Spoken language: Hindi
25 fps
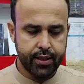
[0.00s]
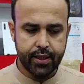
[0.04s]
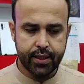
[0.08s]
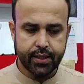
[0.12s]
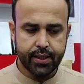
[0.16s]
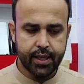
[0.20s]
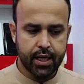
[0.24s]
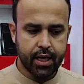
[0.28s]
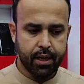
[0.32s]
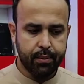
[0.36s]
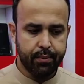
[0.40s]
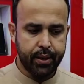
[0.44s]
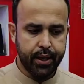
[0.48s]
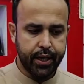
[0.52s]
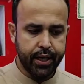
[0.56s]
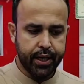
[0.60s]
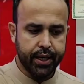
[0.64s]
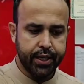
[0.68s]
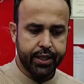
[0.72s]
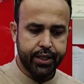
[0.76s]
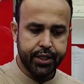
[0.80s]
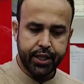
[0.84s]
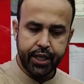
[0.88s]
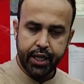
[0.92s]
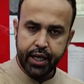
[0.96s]
तीस हज़ार का
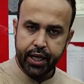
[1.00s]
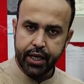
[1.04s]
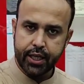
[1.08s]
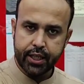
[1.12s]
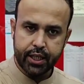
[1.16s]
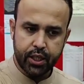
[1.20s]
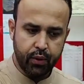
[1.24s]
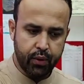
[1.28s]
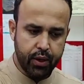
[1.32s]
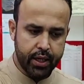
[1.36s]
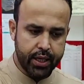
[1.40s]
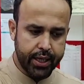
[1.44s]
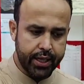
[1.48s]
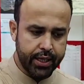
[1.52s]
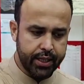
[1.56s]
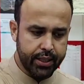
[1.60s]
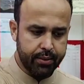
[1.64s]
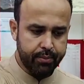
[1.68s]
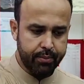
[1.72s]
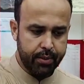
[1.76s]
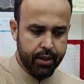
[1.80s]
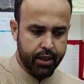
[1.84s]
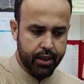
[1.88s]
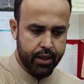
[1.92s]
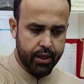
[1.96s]
पड़ेगा छः एक सौ
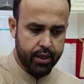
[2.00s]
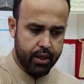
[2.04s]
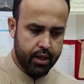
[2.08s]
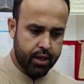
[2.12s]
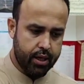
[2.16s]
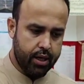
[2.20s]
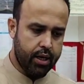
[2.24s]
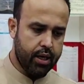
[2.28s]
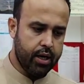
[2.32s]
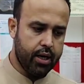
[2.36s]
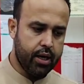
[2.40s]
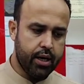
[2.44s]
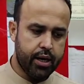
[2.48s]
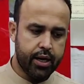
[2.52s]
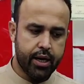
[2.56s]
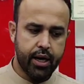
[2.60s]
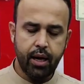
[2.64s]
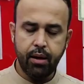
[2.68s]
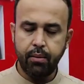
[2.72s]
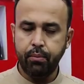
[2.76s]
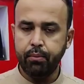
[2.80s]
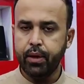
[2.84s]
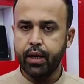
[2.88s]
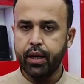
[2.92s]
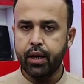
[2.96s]
अट्ठाईस में
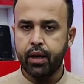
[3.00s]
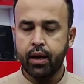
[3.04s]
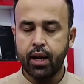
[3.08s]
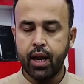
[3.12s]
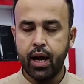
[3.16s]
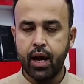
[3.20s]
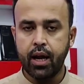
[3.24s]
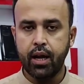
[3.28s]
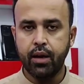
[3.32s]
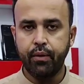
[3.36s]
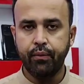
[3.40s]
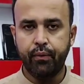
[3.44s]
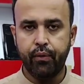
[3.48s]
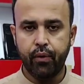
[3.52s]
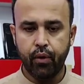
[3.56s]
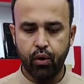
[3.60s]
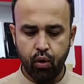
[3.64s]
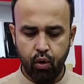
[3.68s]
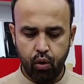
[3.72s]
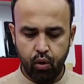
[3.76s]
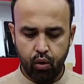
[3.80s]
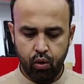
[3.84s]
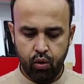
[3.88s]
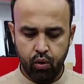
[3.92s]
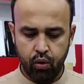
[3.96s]
रियलमी नाइन
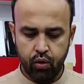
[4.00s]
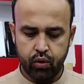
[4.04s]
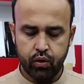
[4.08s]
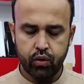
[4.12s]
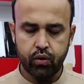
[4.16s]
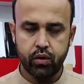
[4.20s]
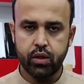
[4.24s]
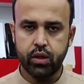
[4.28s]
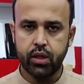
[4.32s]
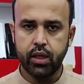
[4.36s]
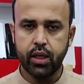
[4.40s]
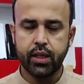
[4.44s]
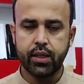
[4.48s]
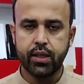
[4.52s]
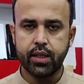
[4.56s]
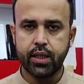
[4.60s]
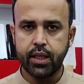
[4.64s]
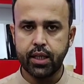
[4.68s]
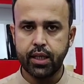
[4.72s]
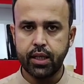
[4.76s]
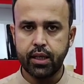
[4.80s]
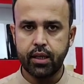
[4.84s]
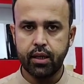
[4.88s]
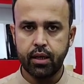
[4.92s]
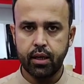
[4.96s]
प्रो
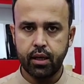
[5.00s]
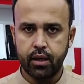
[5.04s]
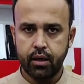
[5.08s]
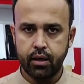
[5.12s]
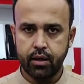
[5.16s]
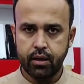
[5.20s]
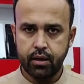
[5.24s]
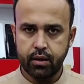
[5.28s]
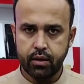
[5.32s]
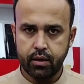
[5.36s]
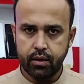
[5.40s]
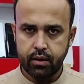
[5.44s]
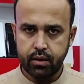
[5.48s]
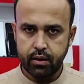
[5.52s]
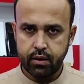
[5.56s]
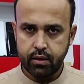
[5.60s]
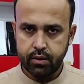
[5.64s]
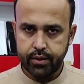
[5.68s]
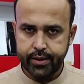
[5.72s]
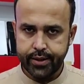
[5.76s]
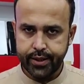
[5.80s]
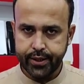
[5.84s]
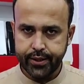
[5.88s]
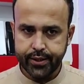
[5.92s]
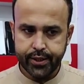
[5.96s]
सिक्सटी
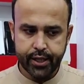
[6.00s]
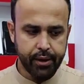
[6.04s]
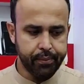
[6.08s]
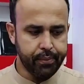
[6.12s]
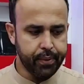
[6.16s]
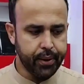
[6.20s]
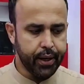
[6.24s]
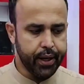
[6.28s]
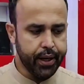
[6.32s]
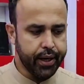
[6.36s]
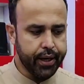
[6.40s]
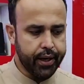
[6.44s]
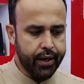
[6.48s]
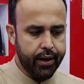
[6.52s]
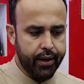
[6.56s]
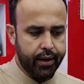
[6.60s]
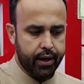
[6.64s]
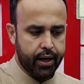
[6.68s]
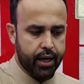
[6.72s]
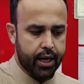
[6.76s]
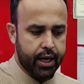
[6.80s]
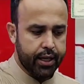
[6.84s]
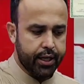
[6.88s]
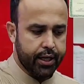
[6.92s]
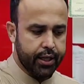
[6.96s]
सिक्स का पड़ेगा
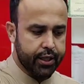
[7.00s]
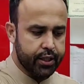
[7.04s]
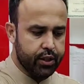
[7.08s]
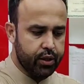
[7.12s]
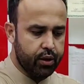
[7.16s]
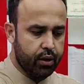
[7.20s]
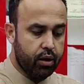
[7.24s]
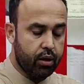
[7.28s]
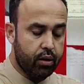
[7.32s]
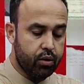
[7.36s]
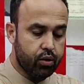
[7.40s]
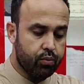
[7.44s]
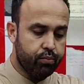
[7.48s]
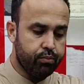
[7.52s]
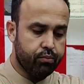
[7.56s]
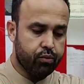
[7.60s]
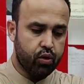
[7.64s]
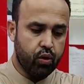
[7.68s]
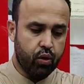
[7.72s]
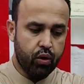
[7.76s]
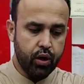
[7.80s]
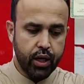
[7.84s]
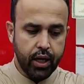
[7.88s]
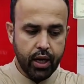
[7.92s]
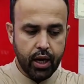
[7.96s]
आठ एक
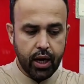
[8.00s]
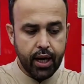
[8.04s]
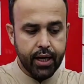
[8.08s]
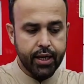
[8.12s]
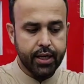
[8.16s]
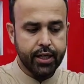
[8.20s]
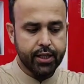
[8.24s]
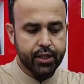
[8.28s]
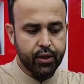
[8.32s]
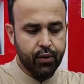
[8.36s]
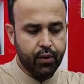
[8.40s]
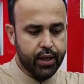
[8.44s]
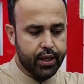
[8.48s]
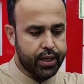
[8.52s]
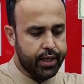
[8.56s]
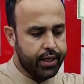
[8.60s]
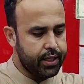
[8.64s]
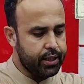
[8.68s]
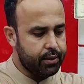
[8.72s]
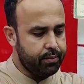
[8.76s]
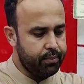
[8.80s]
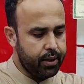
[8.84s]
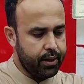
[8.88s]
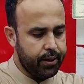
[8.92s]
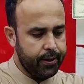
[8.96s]
सॉरी आठ एक सौ
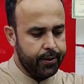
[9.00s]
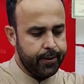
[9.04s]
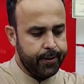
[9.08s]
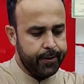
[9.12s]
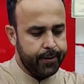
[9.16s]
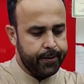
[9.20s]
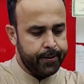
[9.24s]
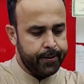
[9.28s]
अट्ठाईस में